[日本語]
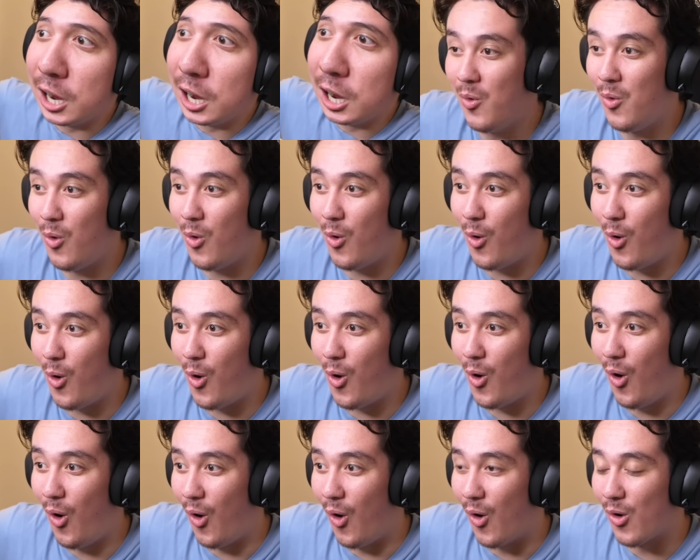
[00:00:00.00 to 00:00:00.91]
い
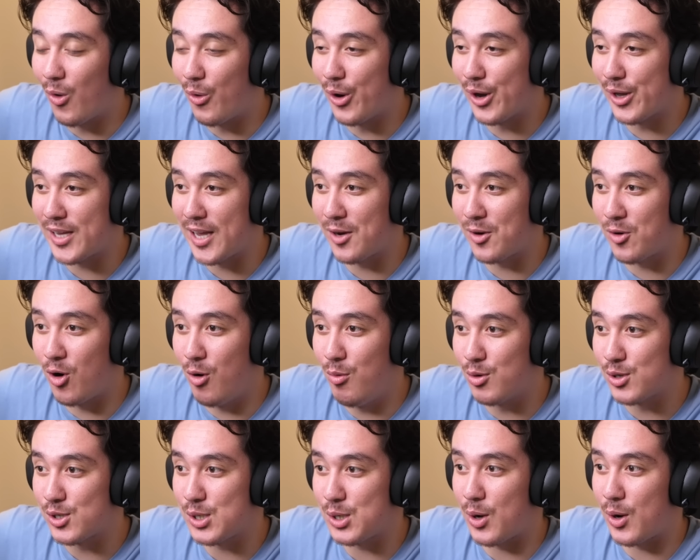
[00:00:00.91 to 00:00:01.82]
おおこれ結構
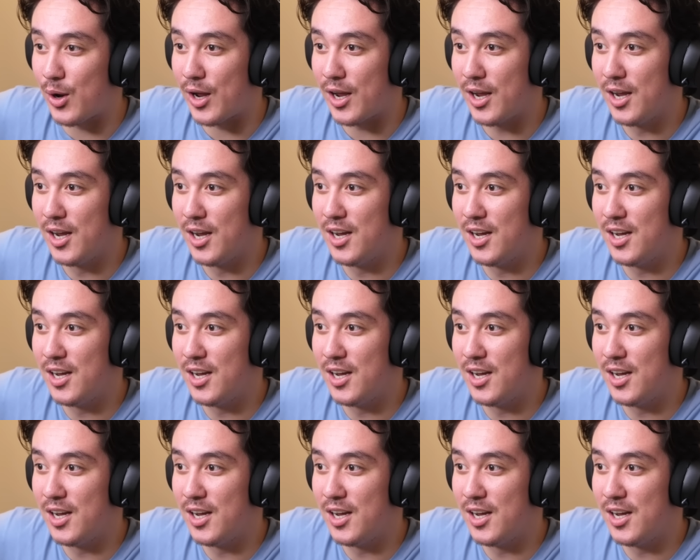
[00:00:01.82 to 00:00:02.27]
面白い